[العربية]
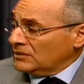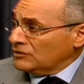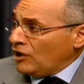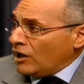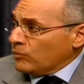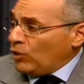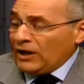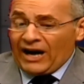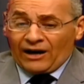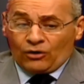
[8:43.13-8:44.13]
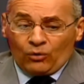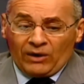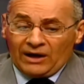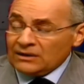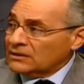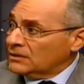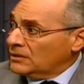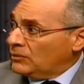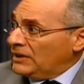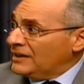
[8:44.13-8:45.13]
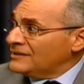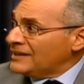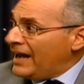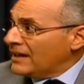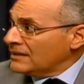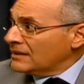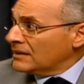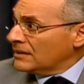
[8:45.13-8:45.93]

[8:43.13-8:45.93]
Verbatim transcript: نار مولعه جوه والانسان